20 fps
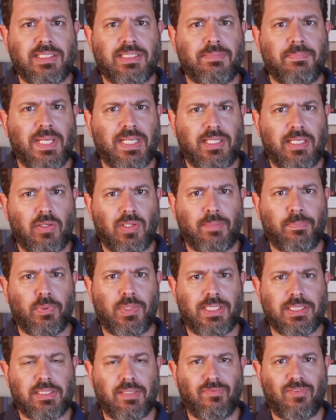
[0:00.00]
se meteu na
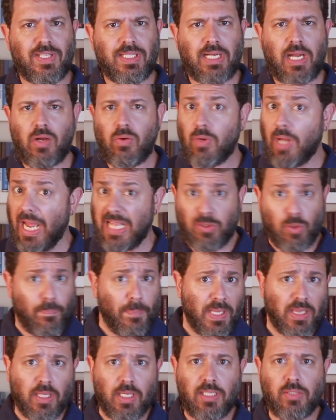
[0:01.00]
Polícia Federal
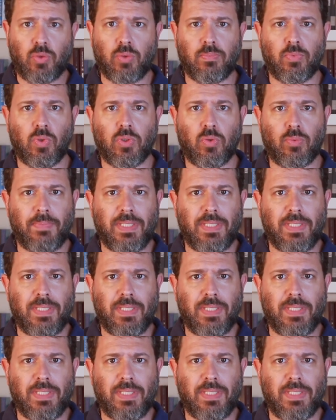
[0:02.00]
atropelando o Moro.